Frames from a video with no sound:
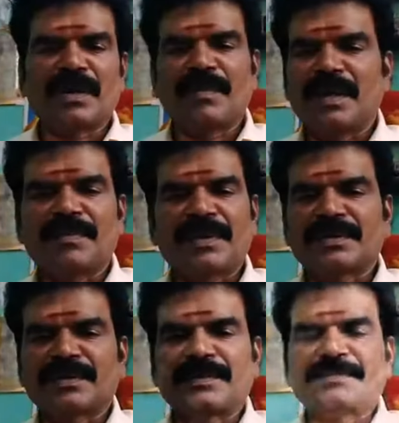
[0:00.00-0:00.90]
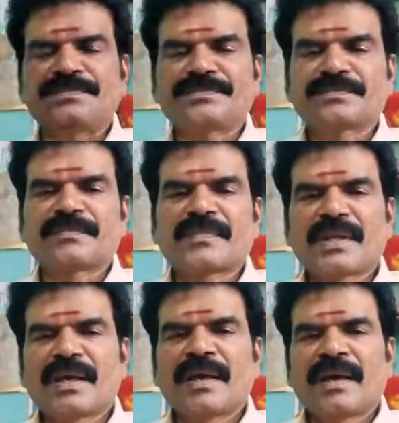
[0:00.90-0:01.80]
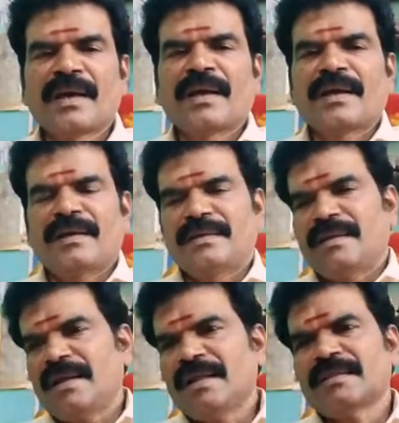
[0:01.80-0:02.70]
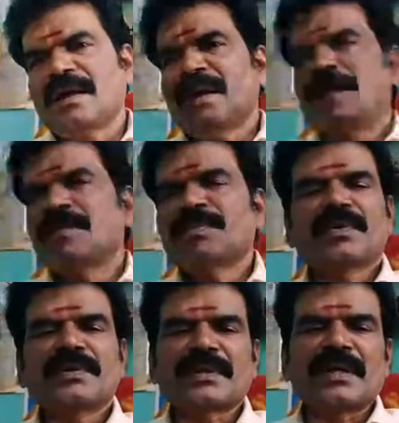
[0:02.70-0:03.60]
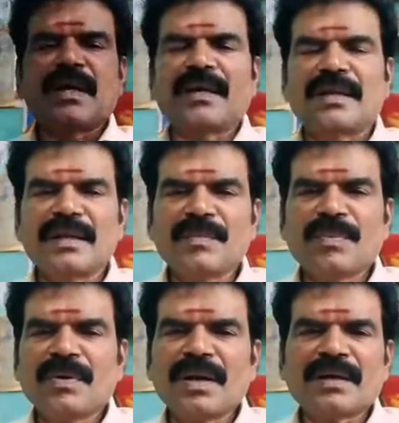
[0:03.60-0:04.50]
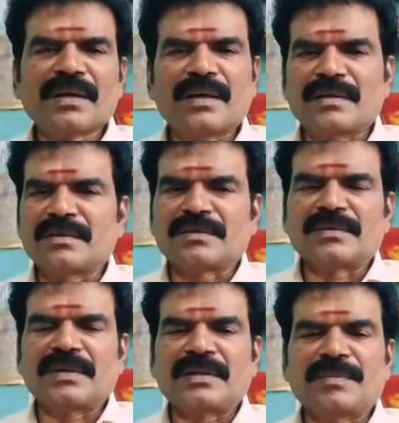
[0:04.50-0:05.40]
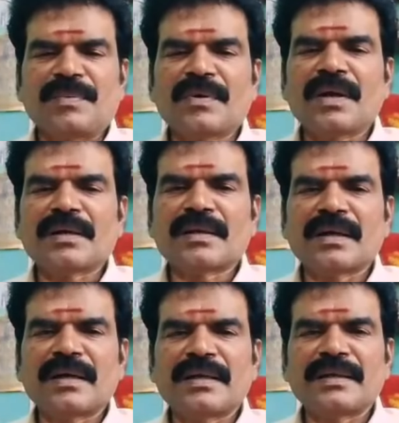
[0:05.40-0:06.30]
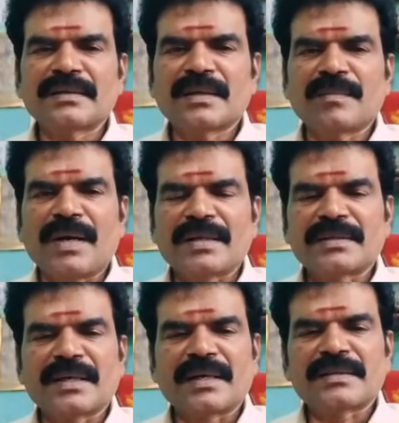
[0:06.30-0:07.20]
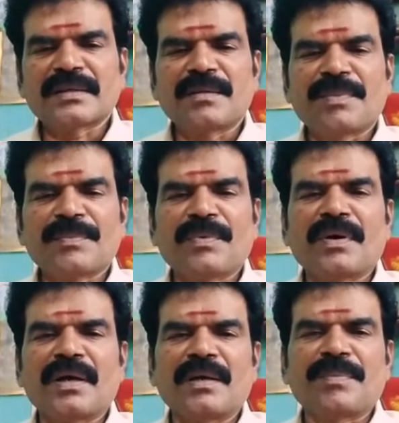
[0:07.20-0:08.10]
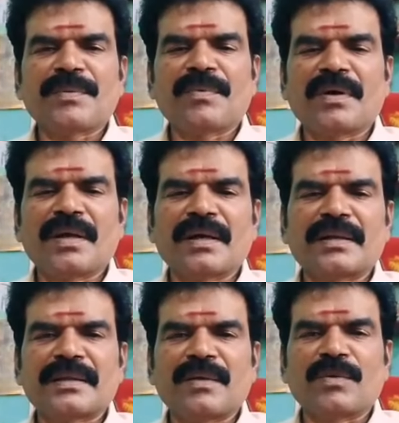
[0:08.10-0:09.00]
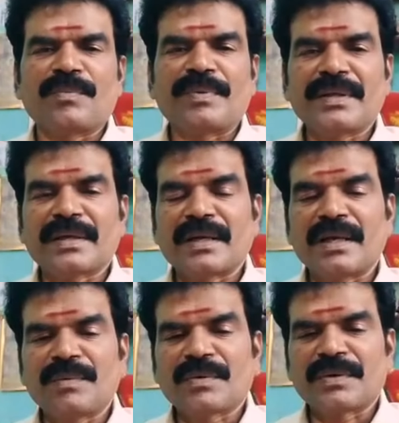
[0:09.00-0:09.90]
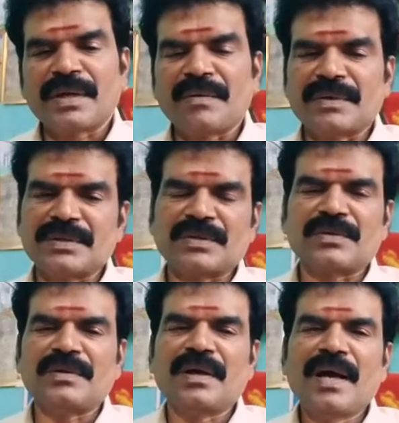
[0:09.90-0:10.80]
நம்ம லைஃப்பில் இருந்திருக்கும் இதெல்லாம் தாண்டி போகிறதுக்காக நிறைய போராட்டங்கள் இருந்திருக்கும் அந்த போராட்டங்களில் இருந்து நம்ம அடுத்த கட்டத்துக்கு எப்படி போகலாம் எப்படி போகலாங்கிறதே ஒரு பெரிய கேள்விக்குறியாகவும் இருந்திருக்கும்